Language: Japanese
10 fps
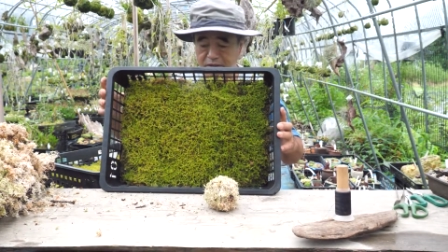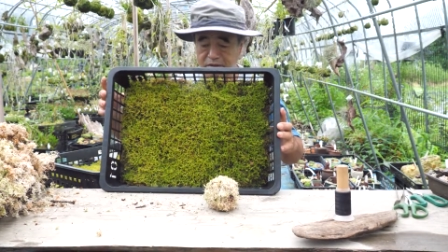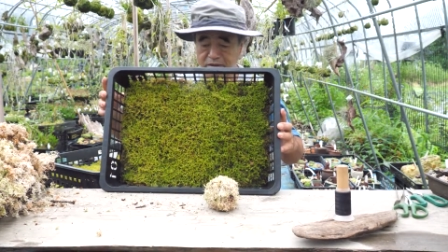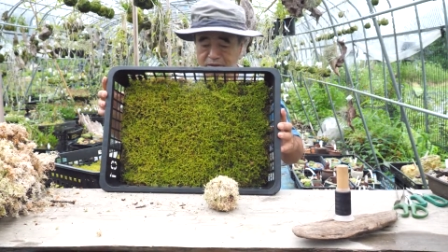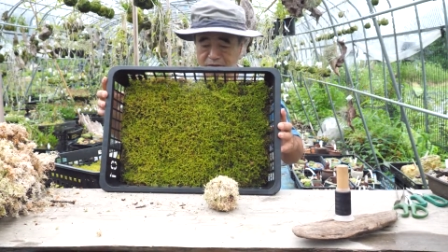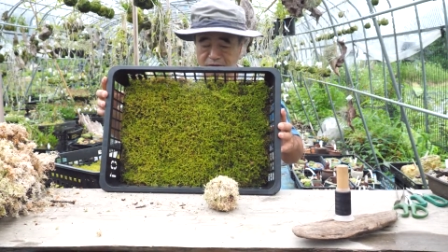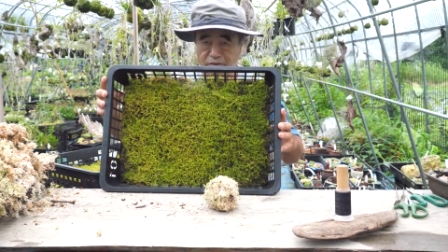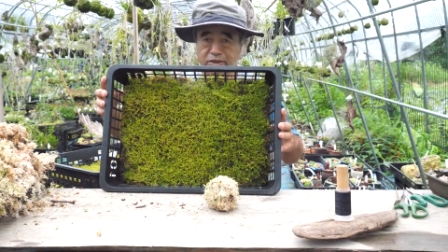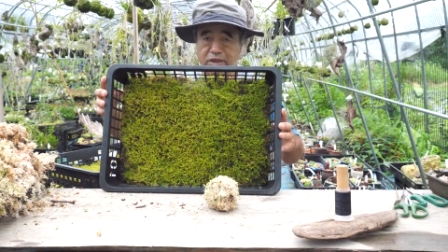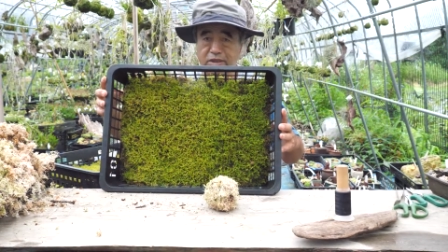く
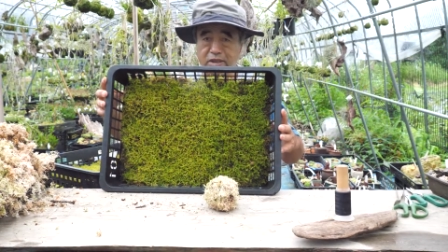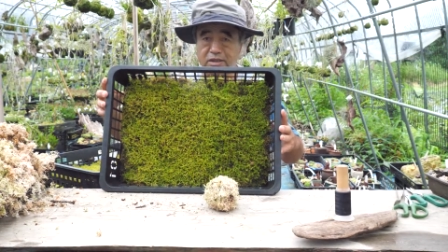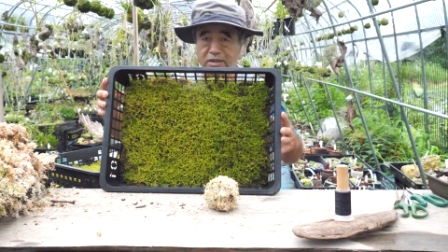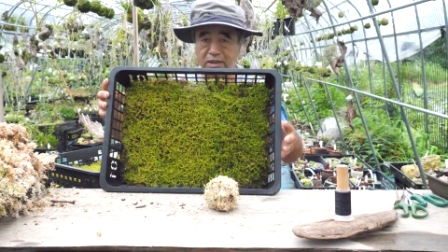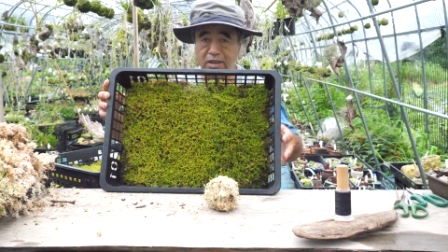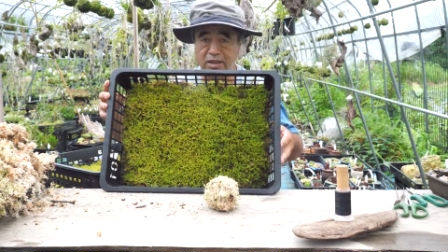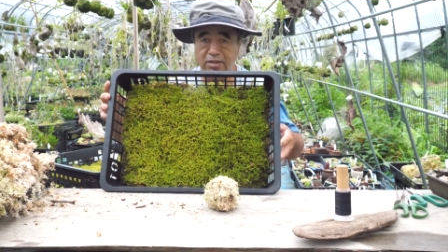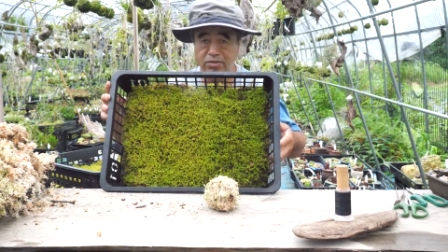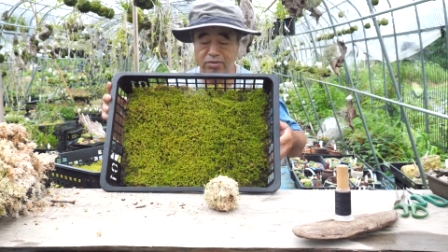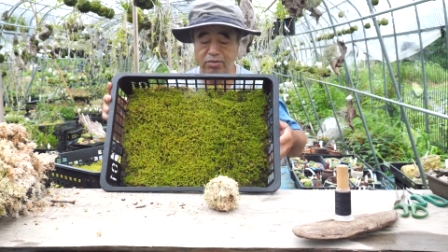養成したやつですね
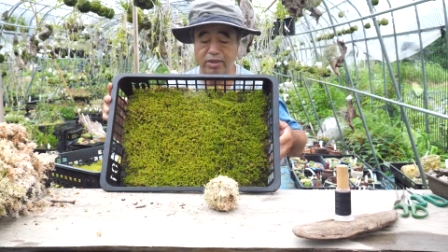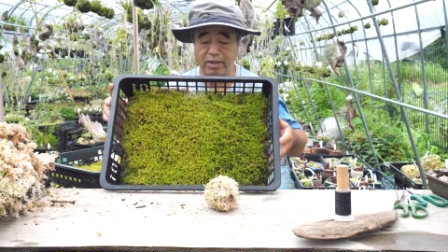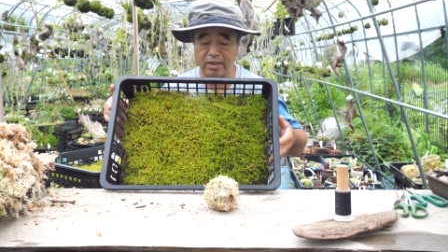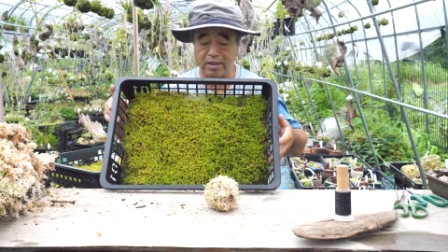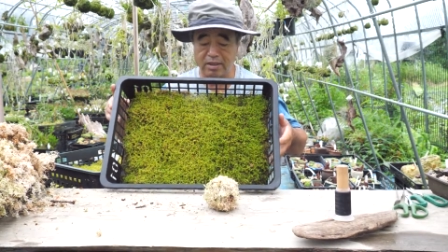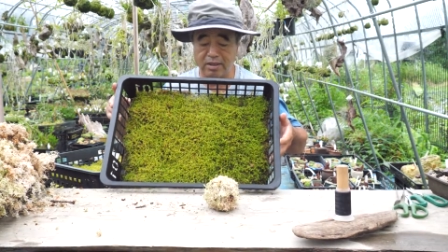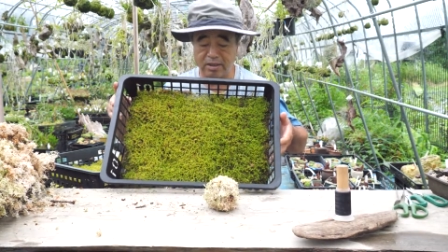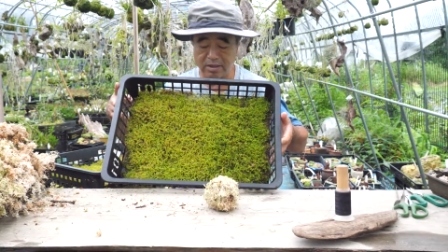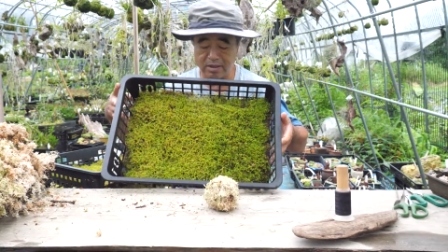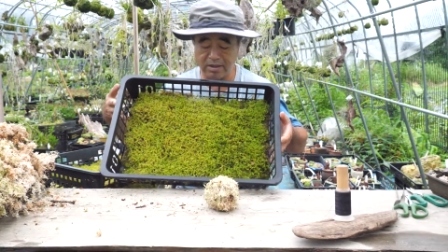このトレーで
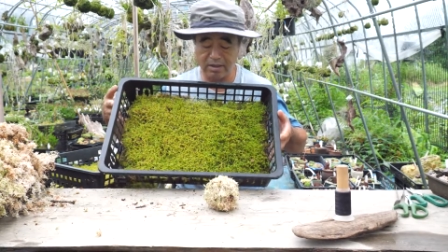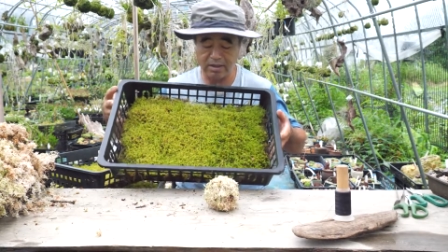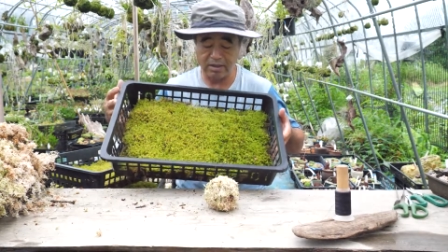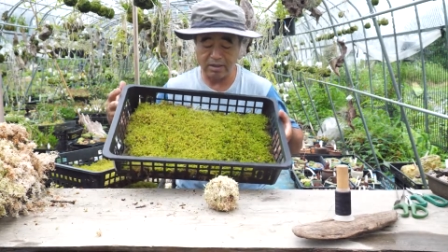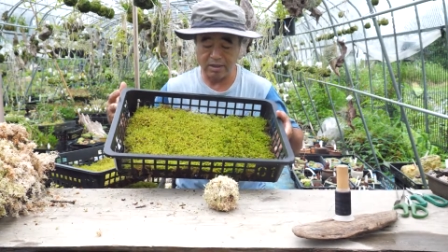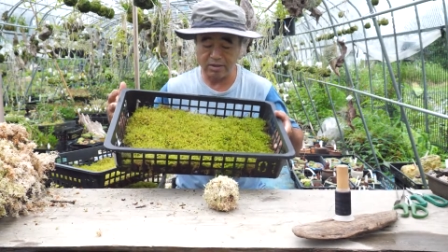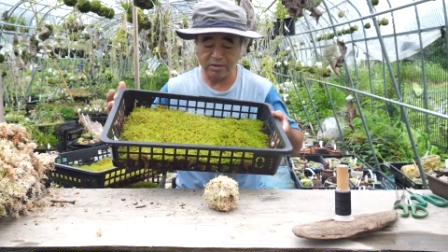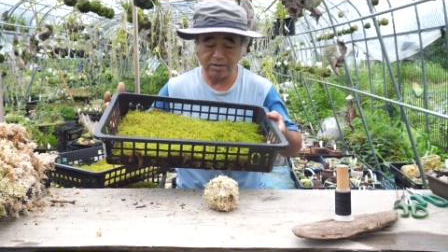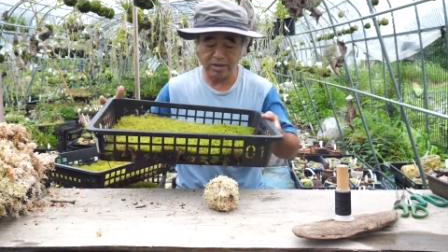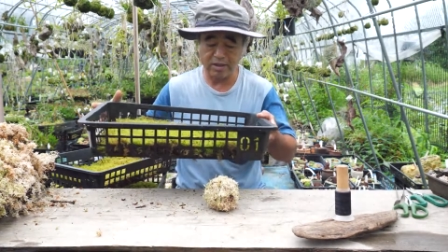である
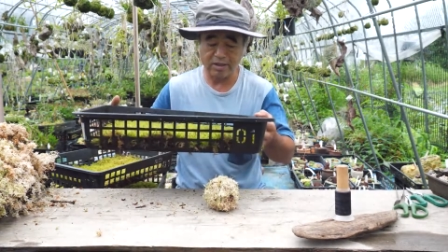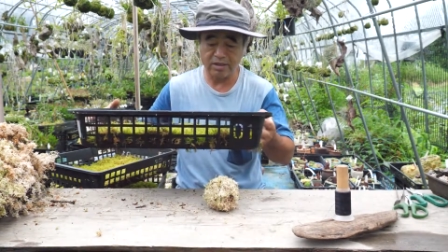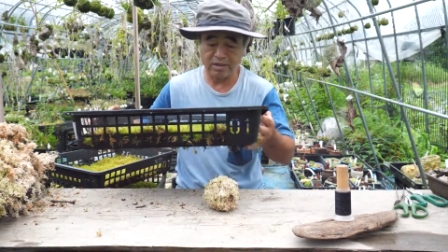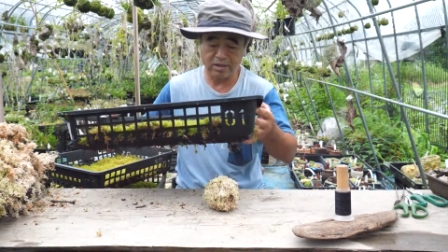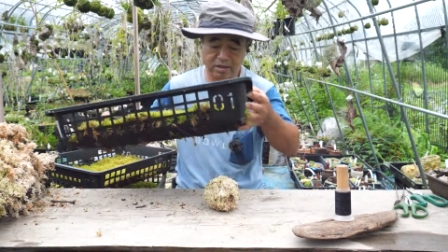程度きれいになってき